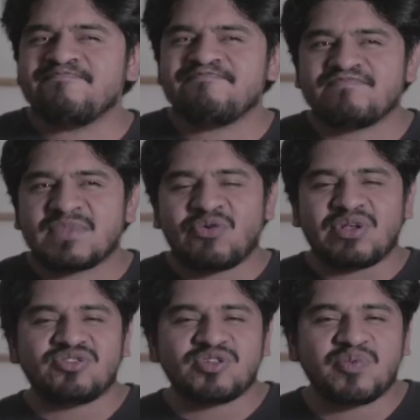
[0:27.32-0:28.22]
Mm,
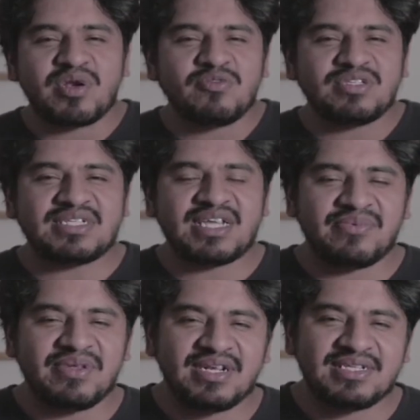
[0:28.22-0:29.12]
cuando nos ponemos a
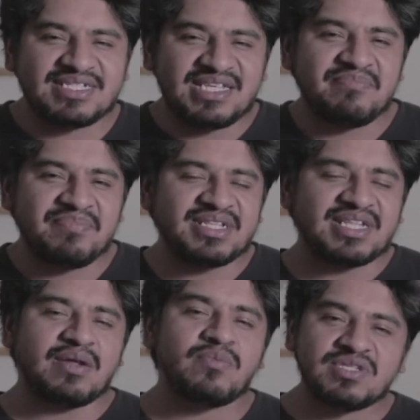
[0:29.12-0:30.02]
escribir siempre
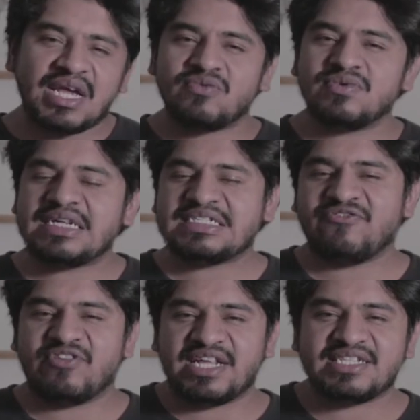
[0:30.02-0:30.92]
tenemos algunas
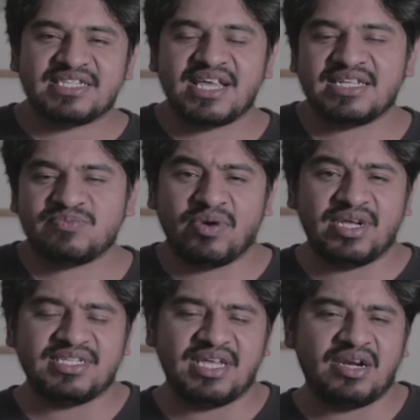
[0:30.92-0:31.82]
referencias,
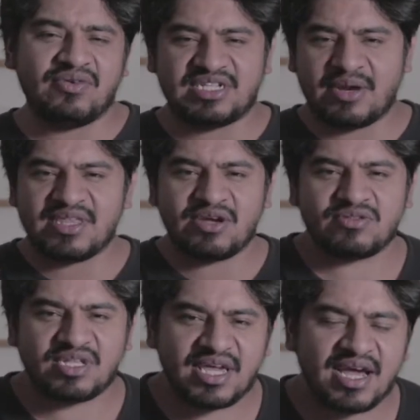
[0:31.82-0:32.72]
puede ser nuestra vida
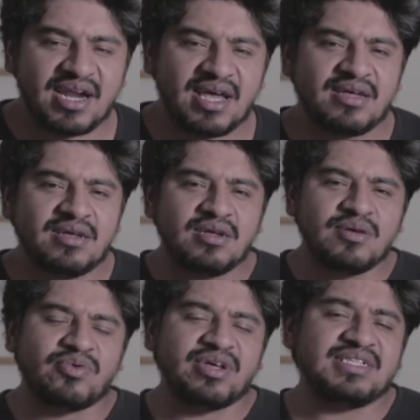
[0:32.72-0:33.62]
cotidiana,
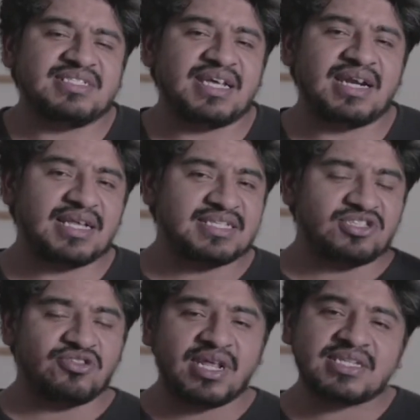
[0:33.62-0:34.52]
pueden ser las
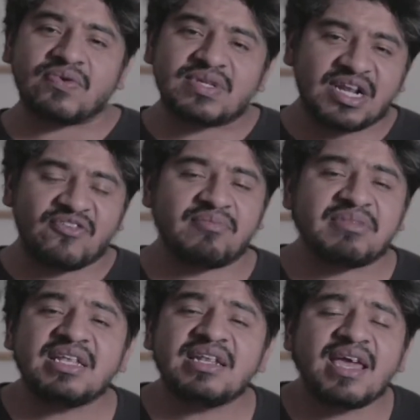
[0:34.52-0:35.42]
historias de nuestra
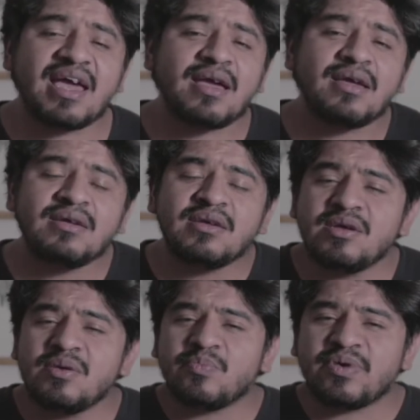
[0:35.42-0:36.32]
familia,
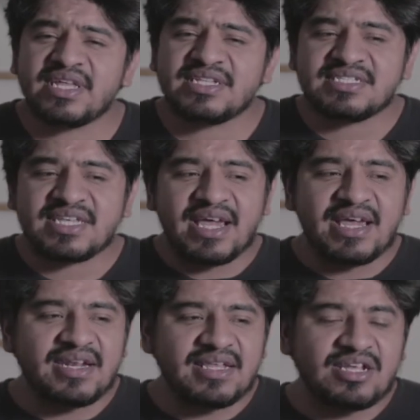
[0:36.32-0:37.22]
pueden
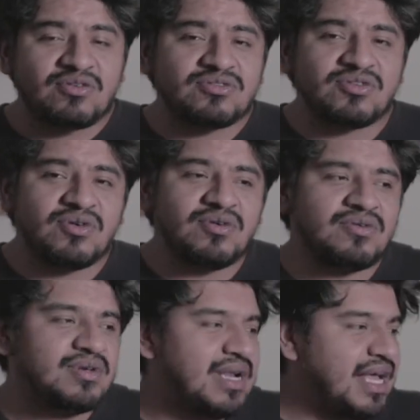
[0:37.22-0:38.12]
ser
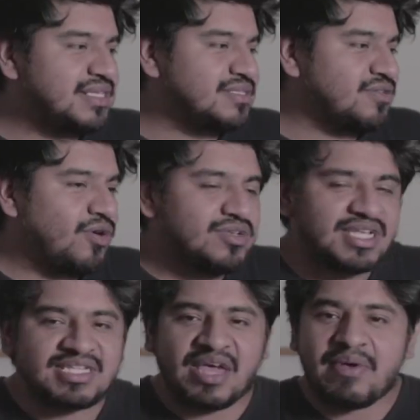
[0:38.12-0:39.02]
incluso las
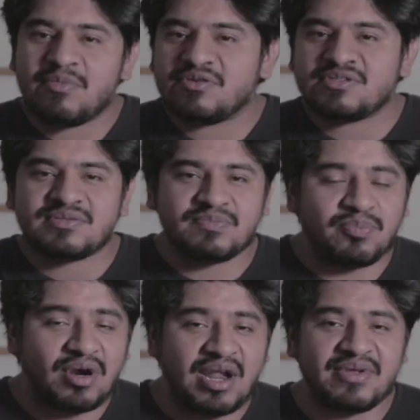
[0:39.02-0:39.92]
cosas que vemos
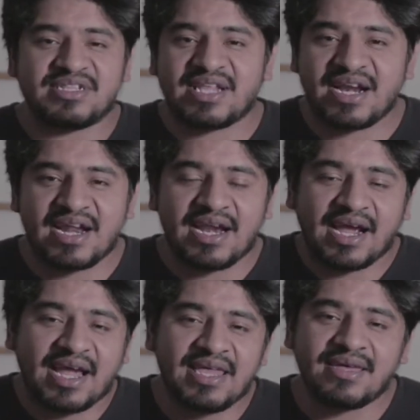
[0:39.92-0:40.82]
por la ventana en
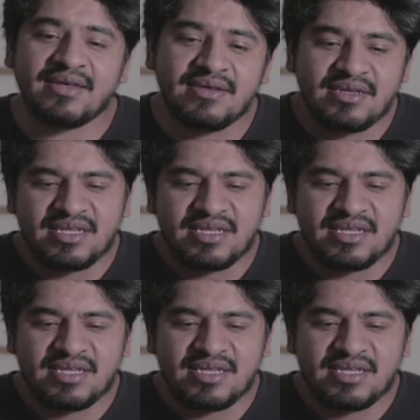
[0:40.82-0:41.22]
la calle,